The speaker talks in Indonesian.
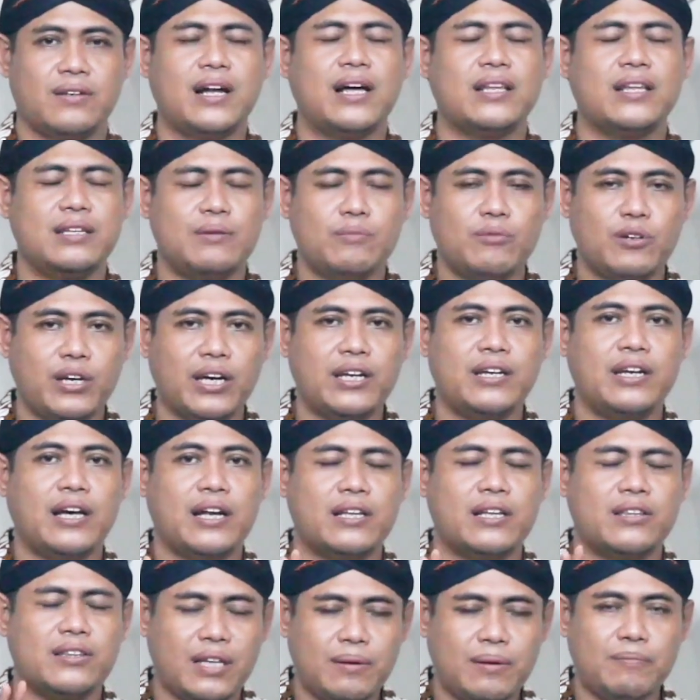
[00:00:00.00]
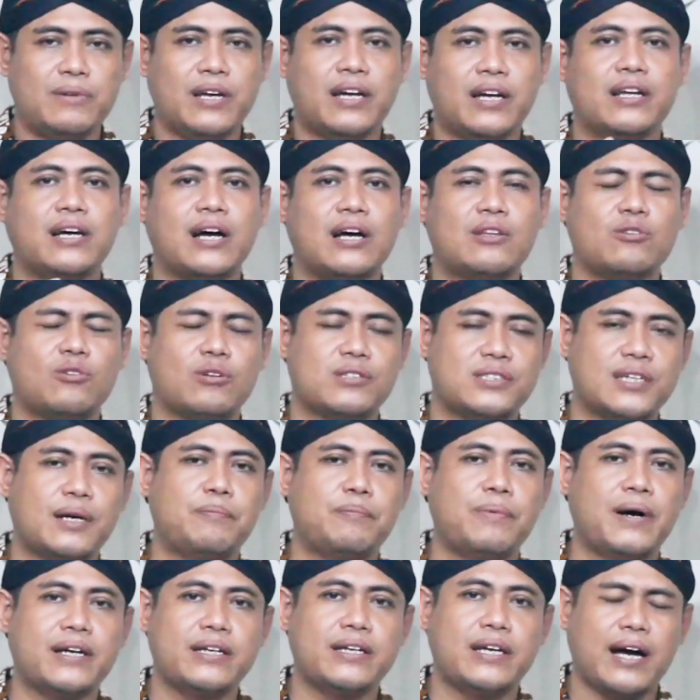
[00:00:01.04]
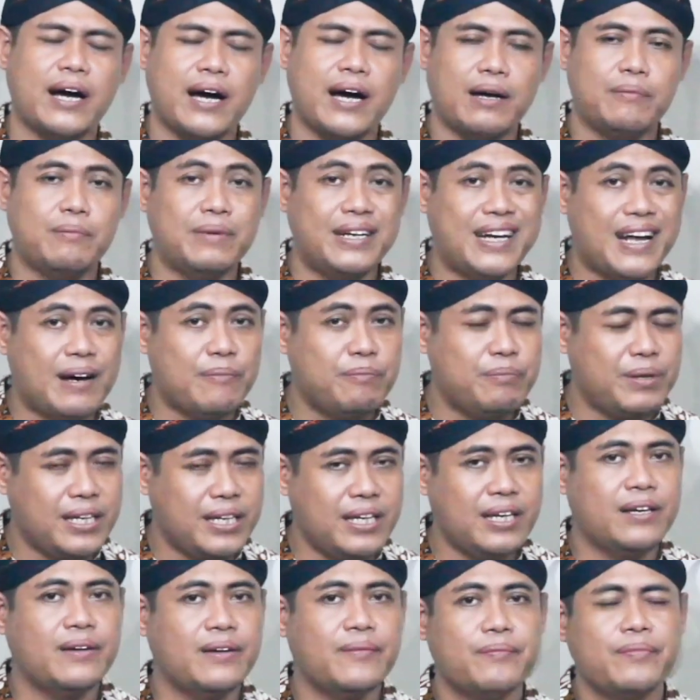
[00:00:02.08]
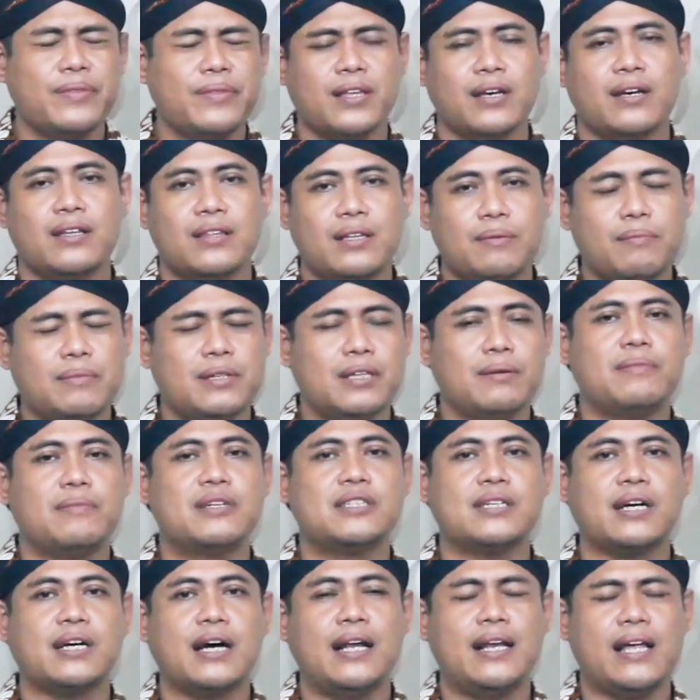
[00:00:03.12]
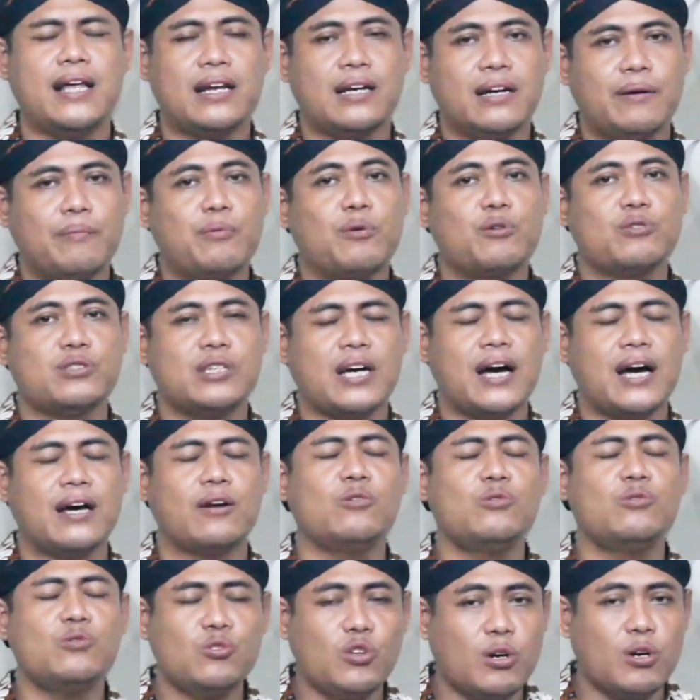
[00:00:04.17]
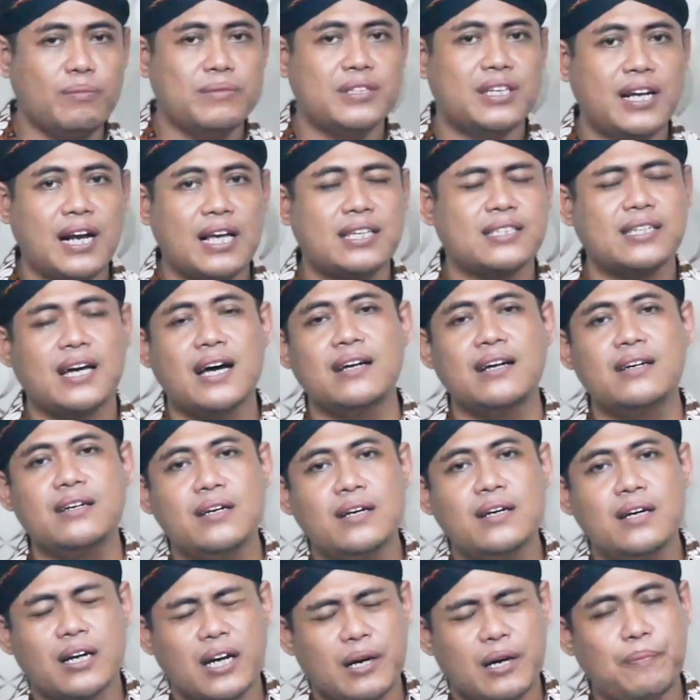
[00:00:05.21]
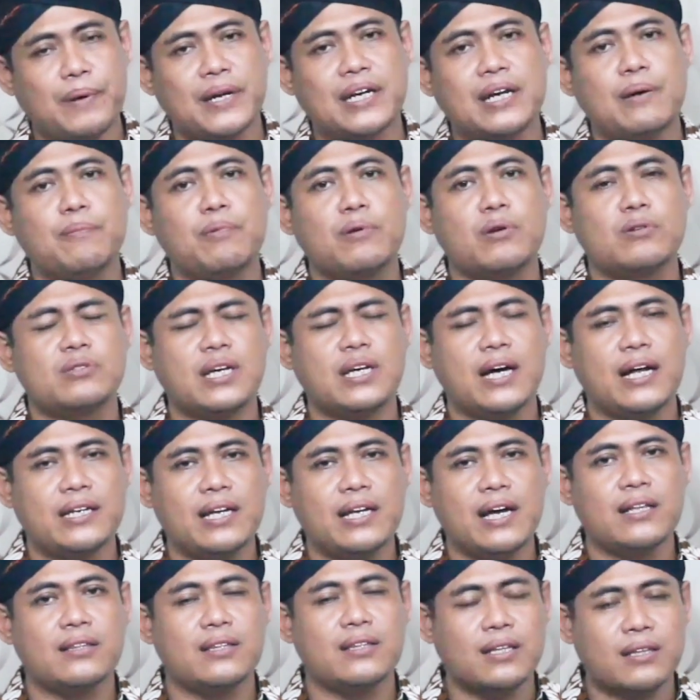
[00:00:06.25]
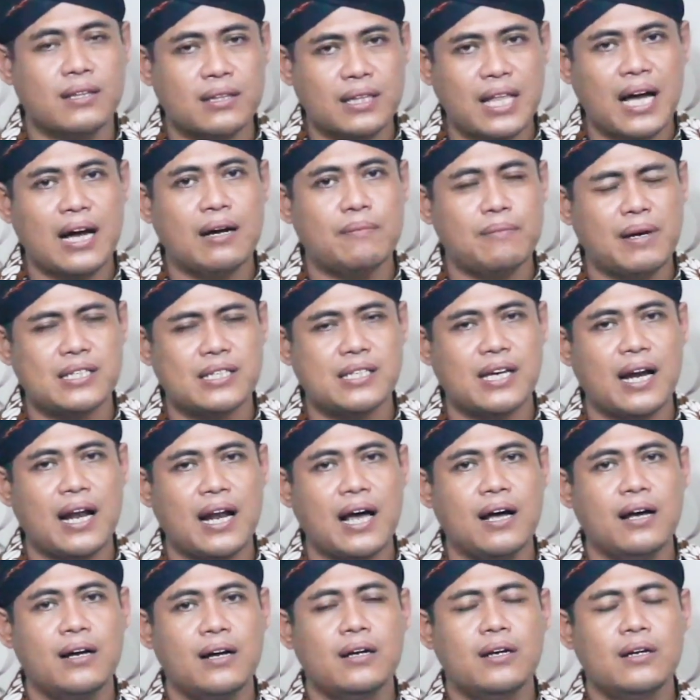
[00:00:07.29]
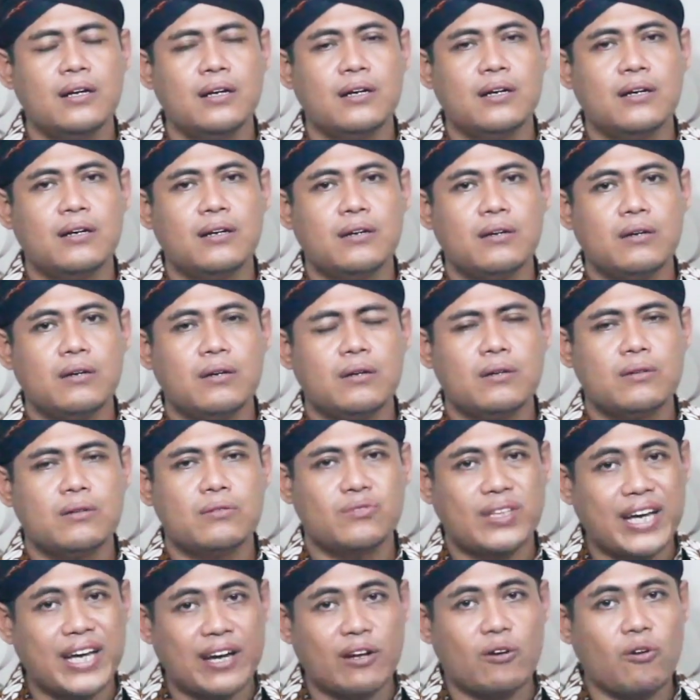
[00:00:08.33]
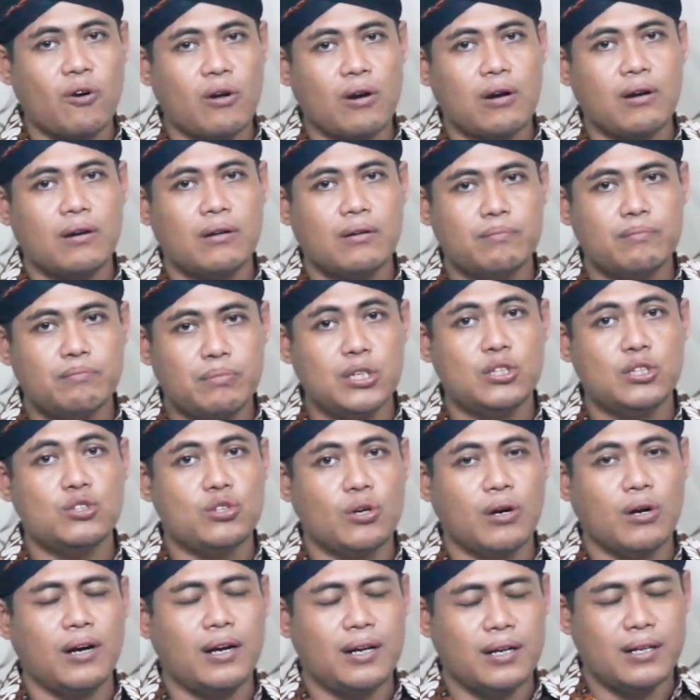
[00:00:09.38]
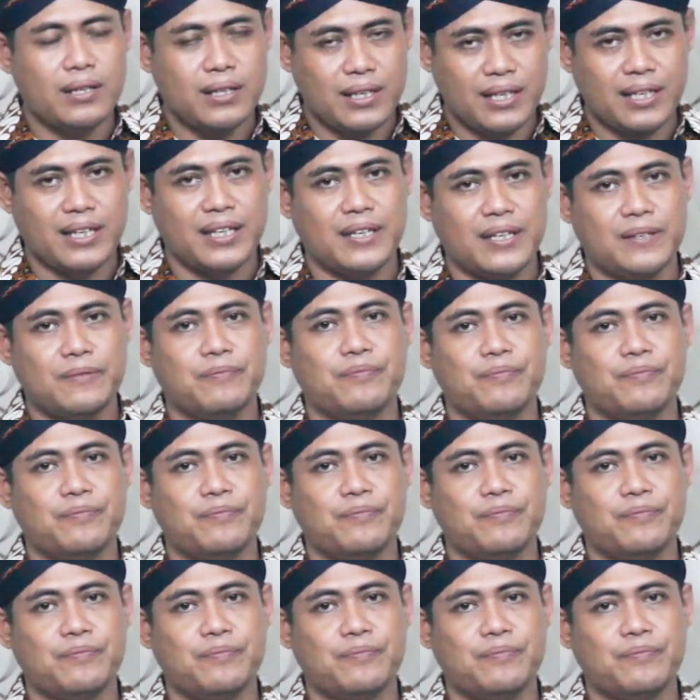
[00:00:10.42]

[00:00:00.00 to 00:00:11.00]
Nanti mungkin dari tim dari kantor cabang yang akan mendampingi teman-teman sekalian ke perusahaan untuk menjelaskan kepada perusahaannya tentang masalah teror pinjol ini.